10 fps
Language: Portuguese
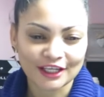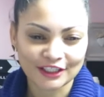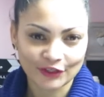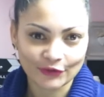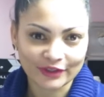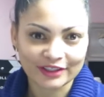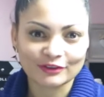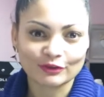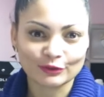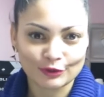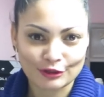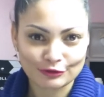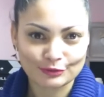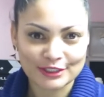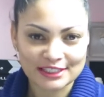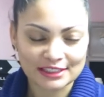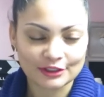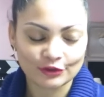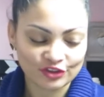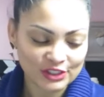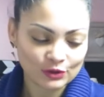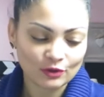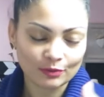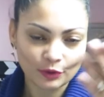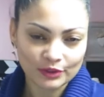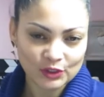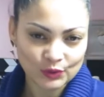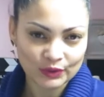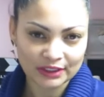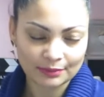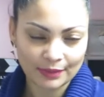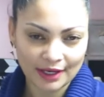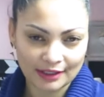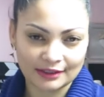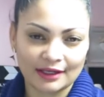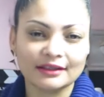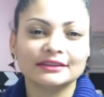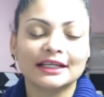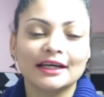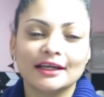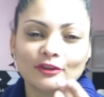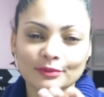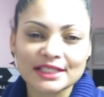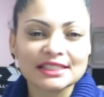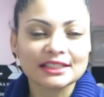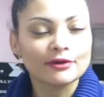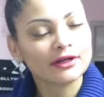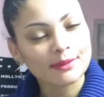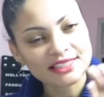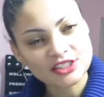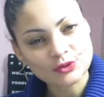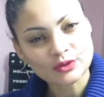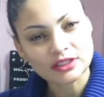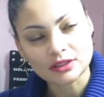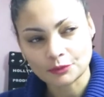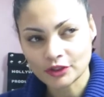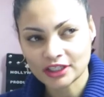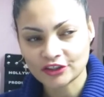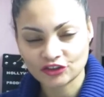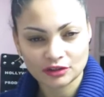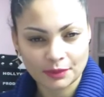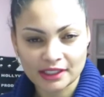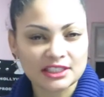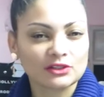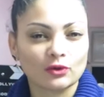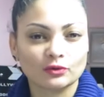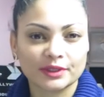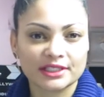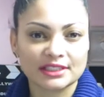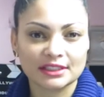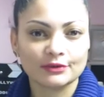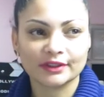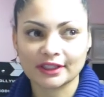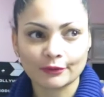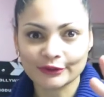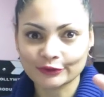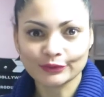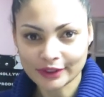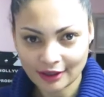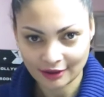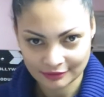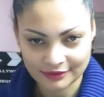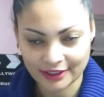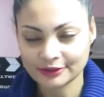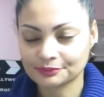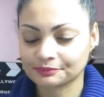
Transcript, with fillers: E eu, né, quando morava no Brasil, eu já sou um pouco escura de pele, né? E no Brasil era mais escurinha, porque a gente pega sol no Brasil até quando não quer, né?